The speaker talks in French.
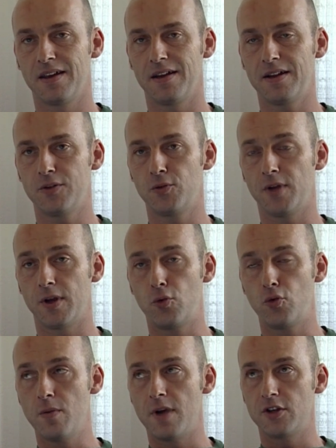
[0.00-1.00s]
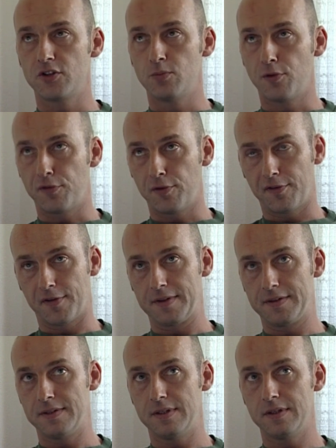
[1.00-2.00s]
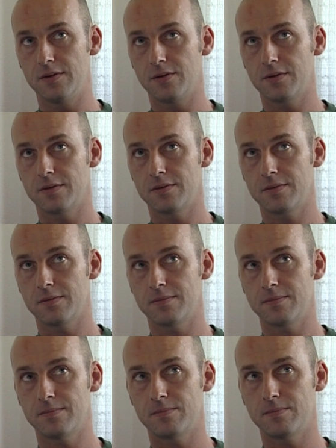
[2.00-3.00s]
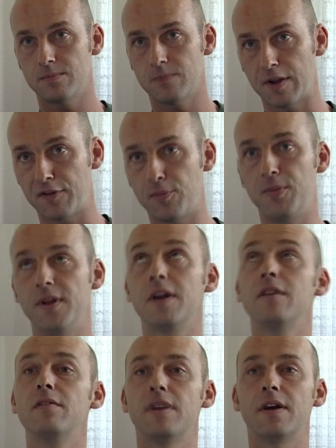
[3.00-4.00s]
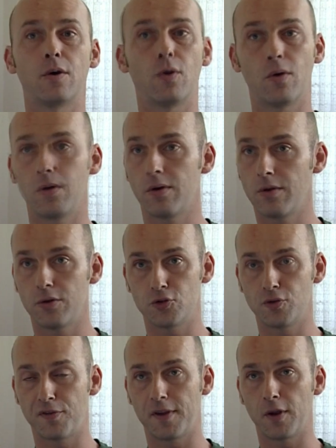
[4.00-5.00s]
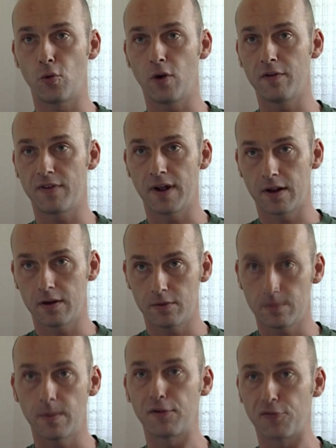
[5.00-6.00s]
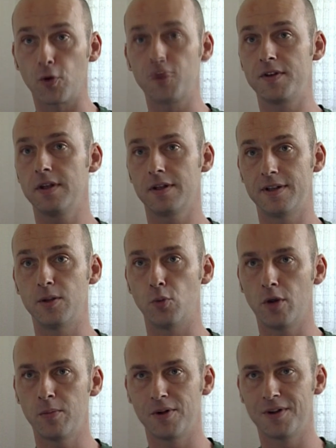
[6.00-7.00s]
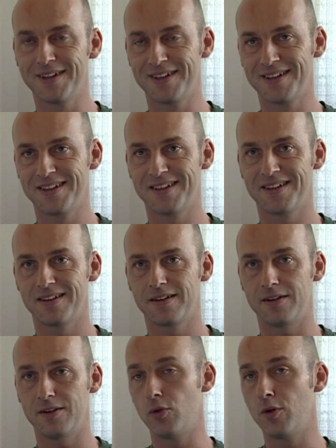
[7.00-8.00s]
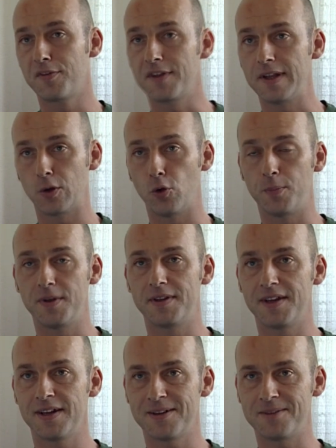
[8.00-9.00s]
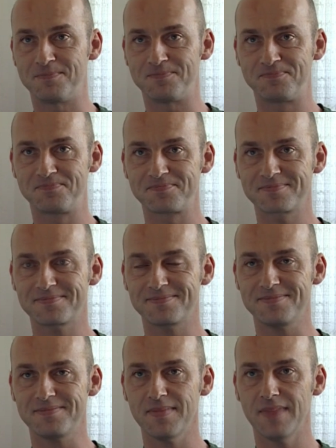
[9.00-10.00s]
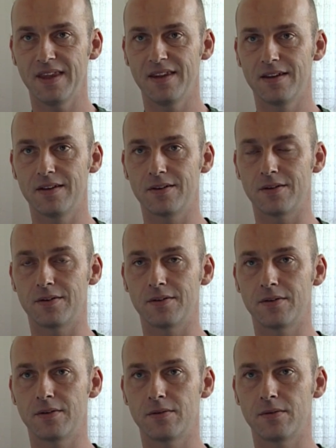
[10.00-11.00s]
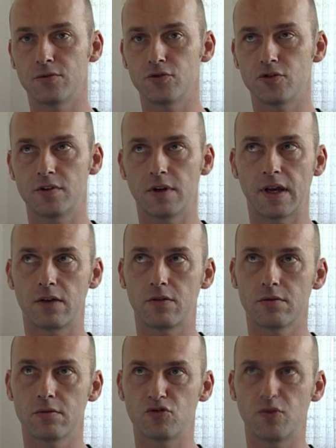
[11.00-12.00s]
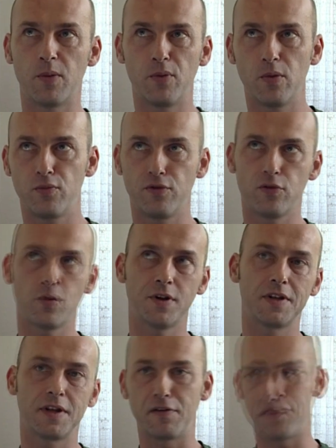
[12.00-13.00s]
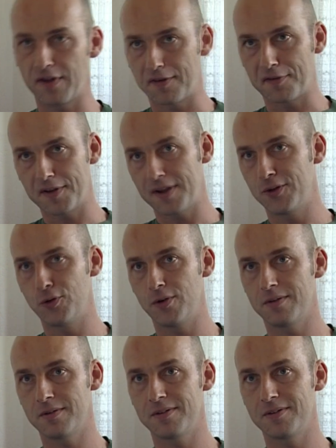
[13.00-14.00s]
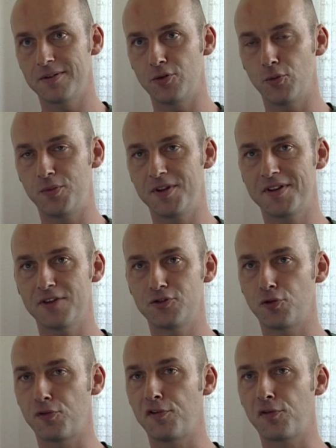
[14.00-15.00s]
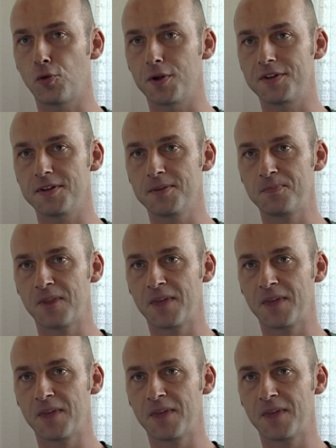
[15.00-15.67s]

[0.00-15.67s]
Et là, tout d'un coup, bah, je me suis senti aspiré euh, vers euh, je ne sais quoi, enfin, à sortir de l'immeuble. L'immeuble, c'est-à-dire l'hôpital. Euh, je dirais que je me rappelle plus ou moins de quelle façade de, l'hôpital je suis sorti.